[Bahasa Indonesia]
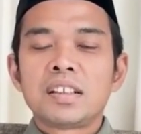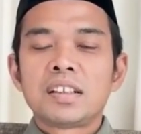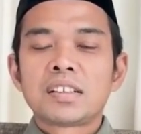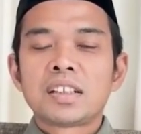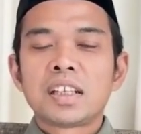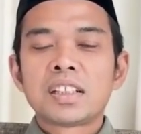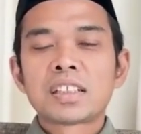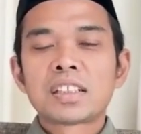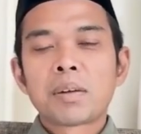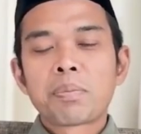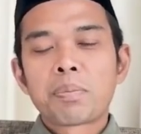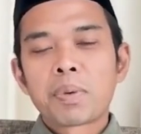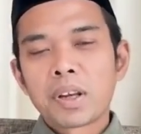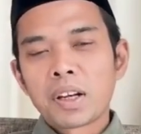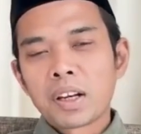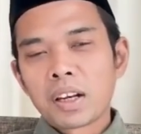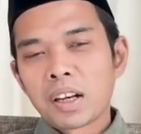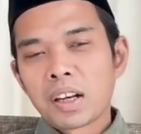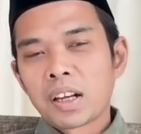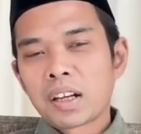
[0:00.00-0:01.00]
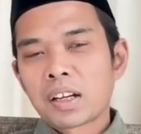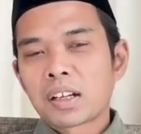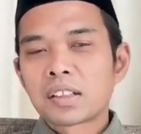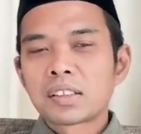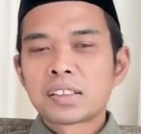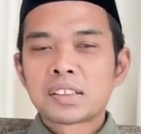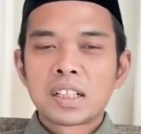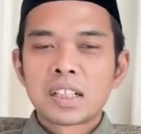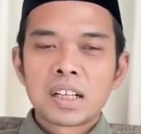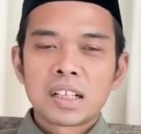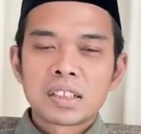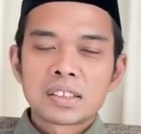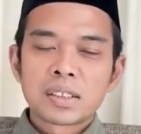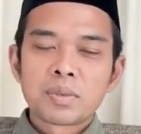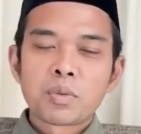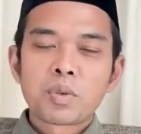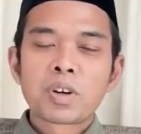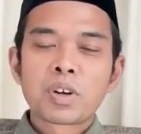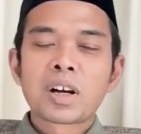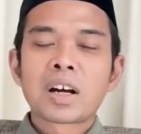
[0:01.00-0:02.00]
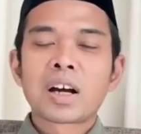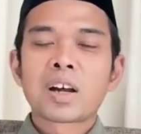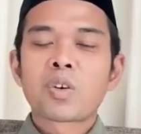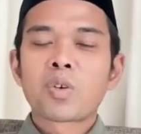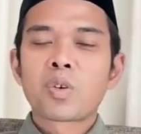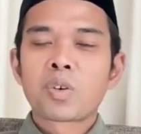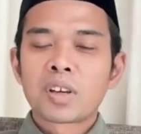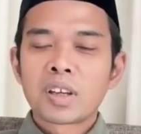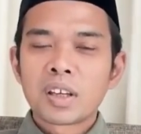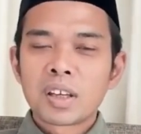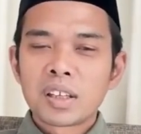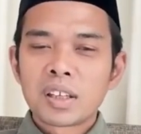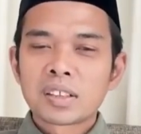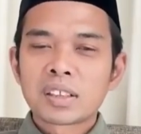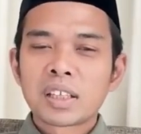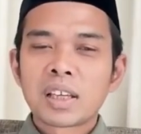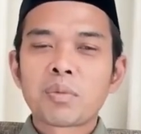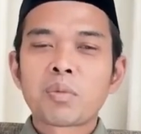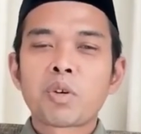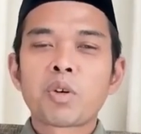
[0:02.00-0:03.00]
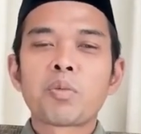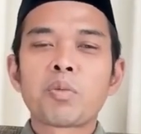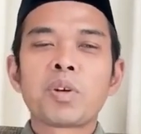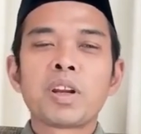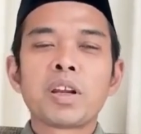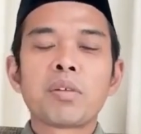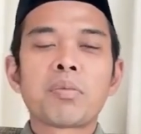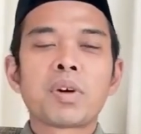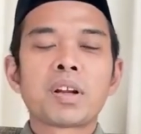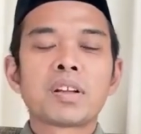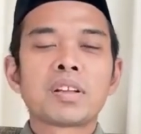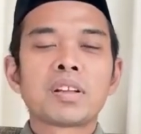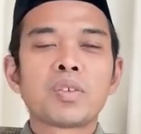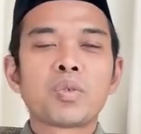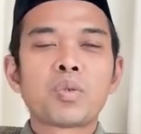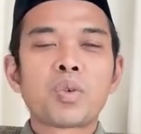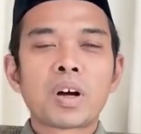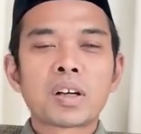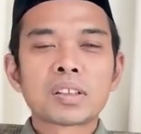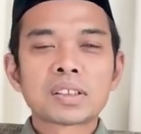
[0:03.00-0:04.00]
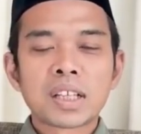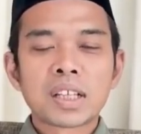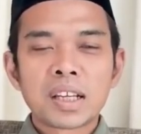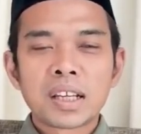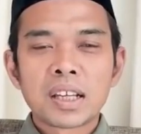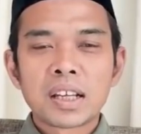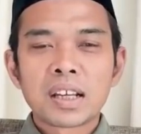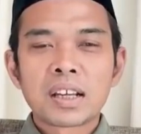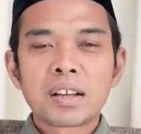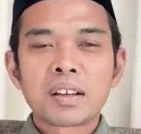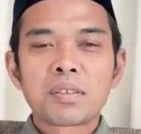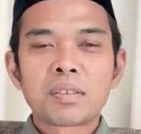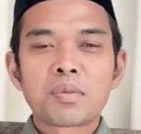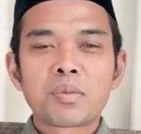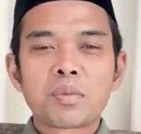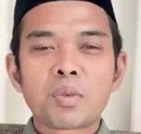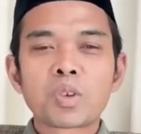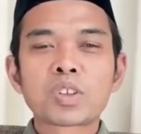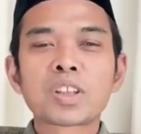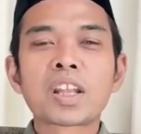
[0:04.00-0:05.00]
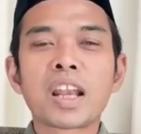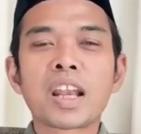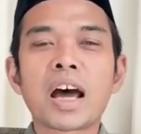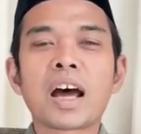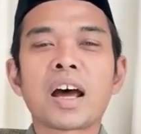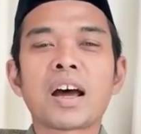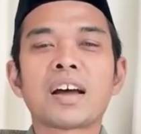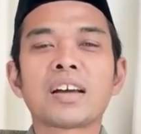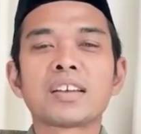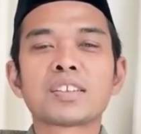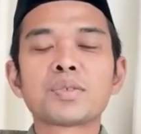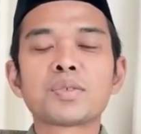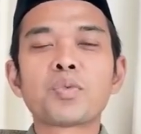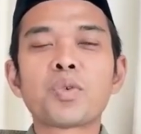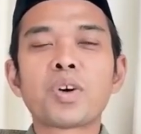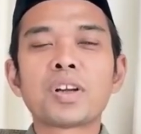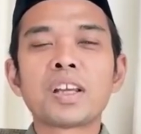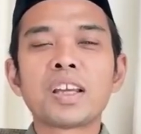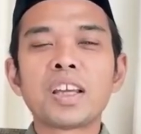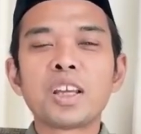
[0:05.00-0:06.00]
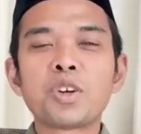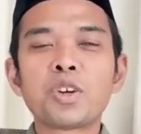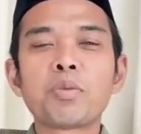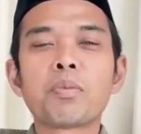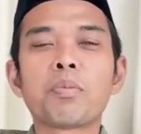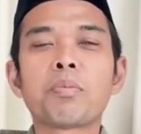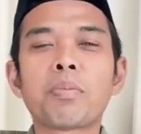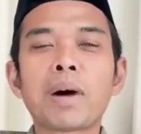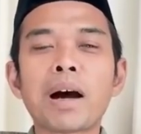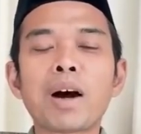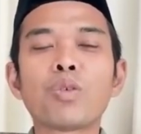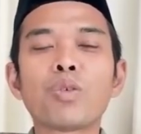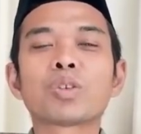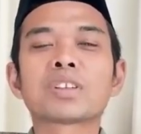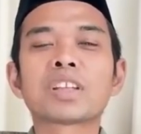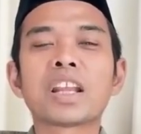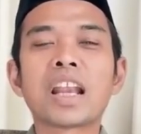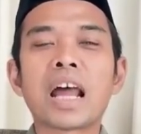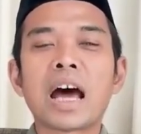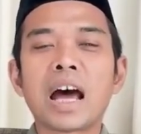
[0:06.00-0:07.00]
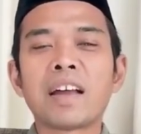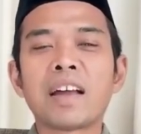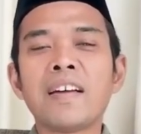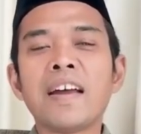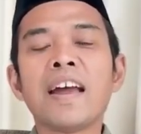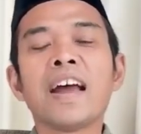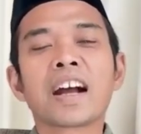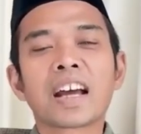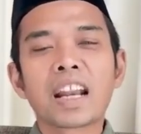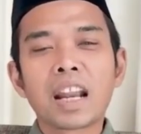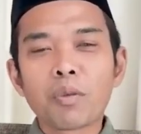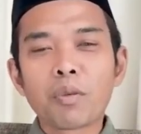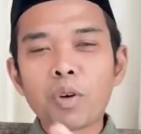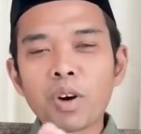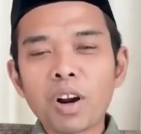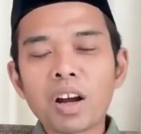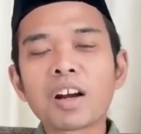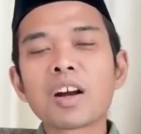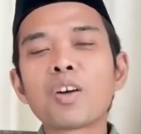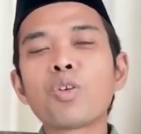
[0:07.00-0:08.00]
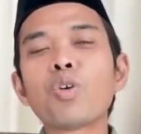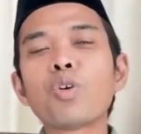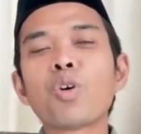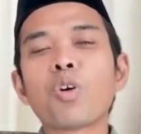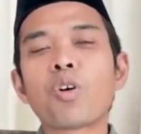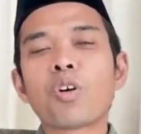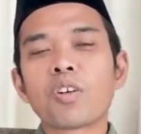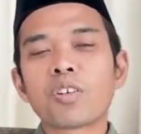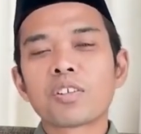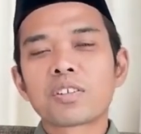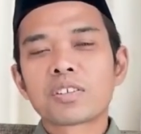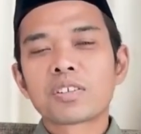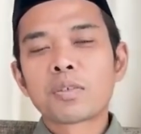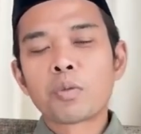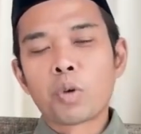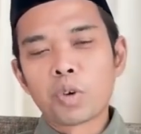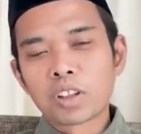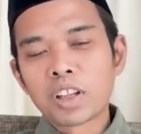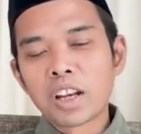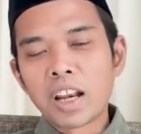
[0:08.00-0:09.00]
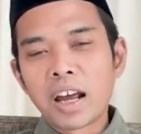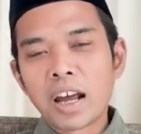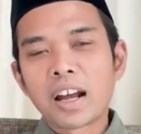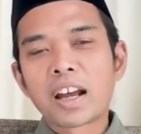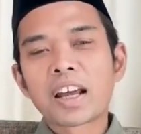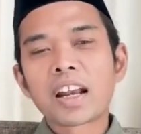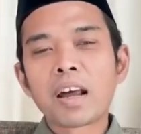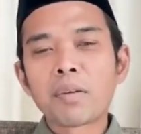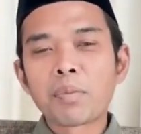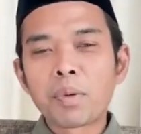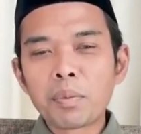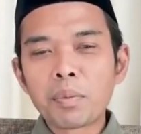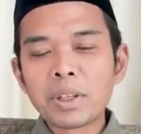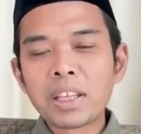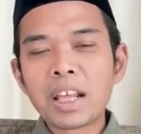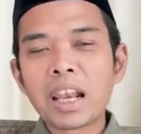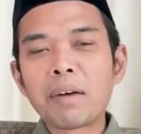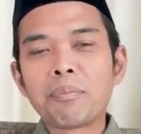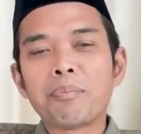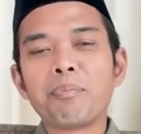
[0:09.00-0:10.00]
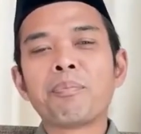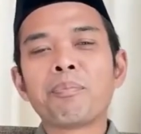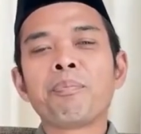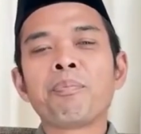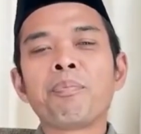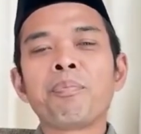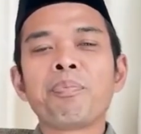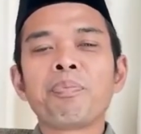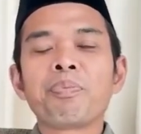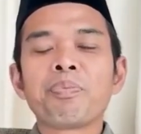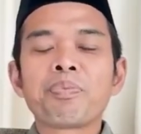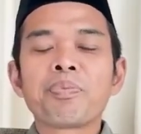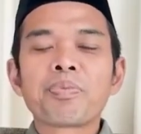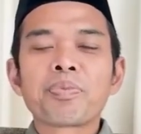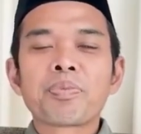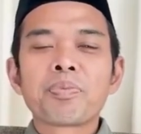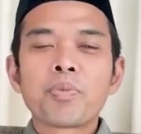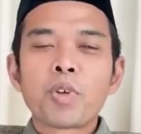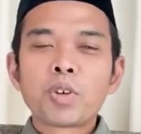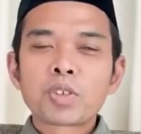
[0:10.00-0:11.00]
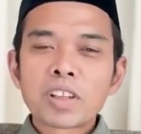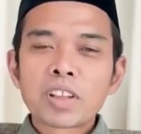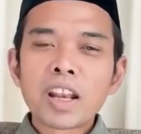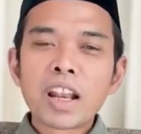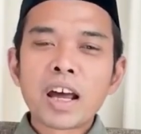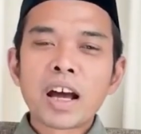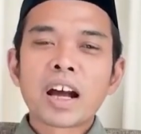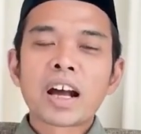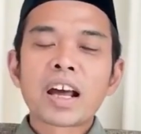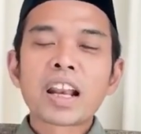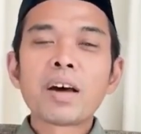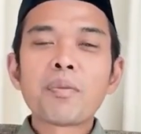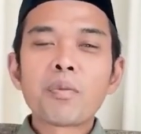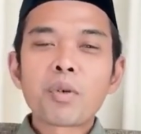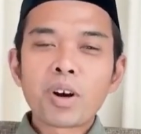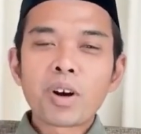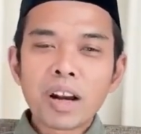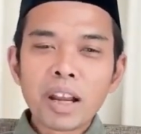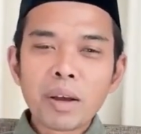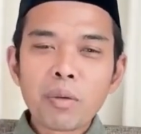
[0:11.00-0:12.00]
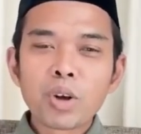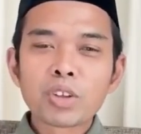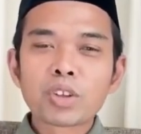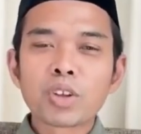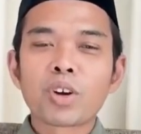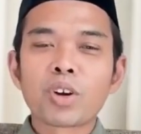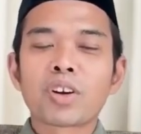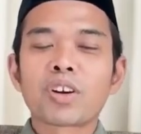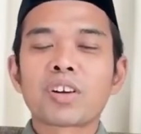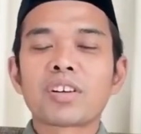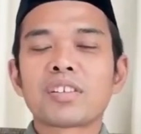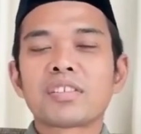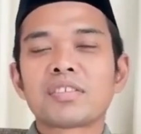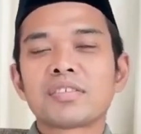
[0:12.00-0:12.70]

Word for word: Saya capek lelah kerja, saya mau ke karaoke, saya mau menikmati uang saya, mau tenang. Semuanya hidup mau tenang. Kenapa orang ke gunung? Mau tenang. Kenapa menyelam? Mau tenang. Kenapa orang naik motor?